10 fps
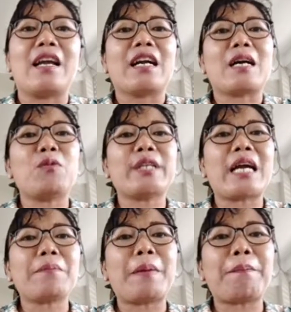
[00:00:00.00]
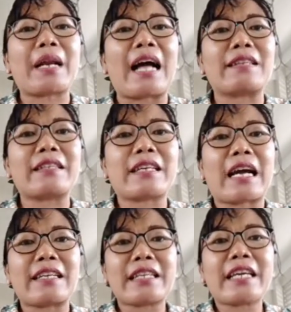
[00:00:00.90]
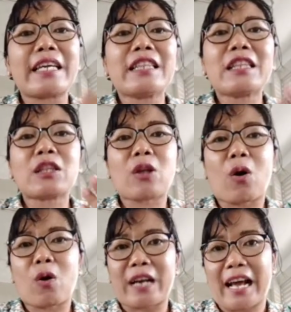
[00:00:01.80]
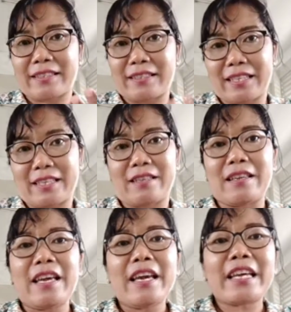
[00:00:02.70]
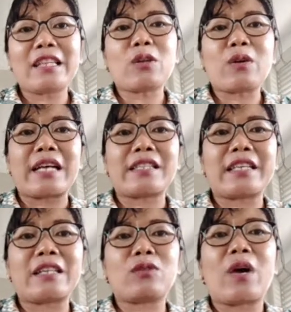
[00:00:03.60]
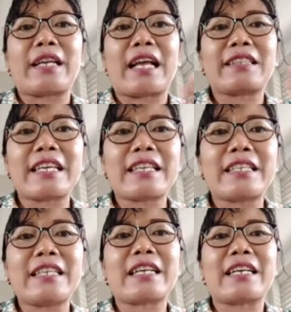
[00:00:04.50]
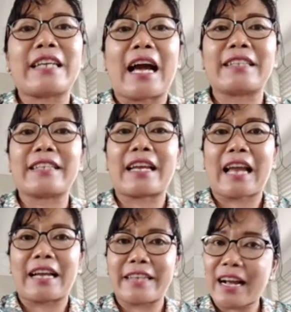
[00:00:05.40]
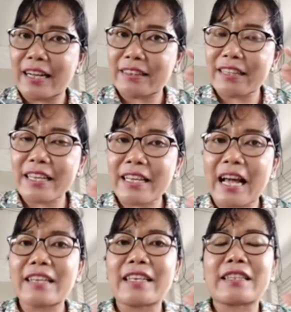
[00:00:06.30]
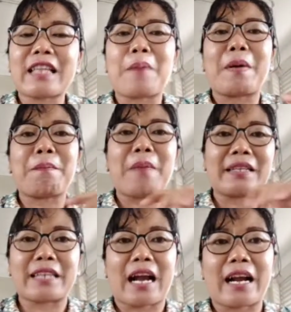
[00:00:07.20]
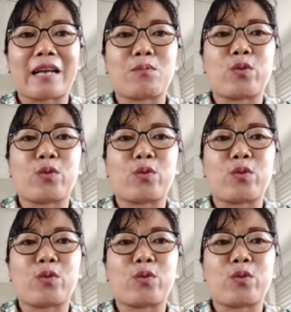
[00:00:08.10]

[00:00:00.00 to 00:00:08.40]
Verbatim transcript: Kemudian memperhatikan intonasi Intonasi itu adalah tinggi rendahnya nada ketika kita membacakan